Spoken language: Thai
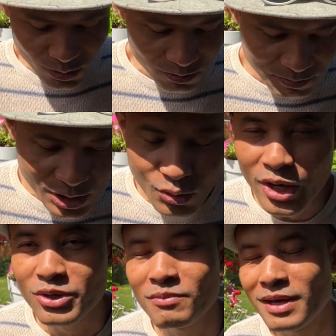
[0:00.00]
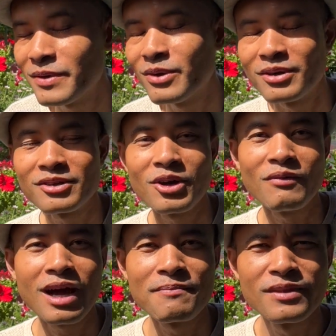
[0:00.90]
เป็นหน่วยอยู่ไหมพี่น้องคอย
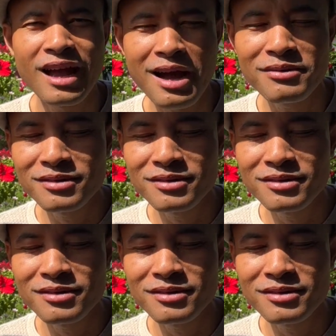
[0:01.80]
ว่าเอ้า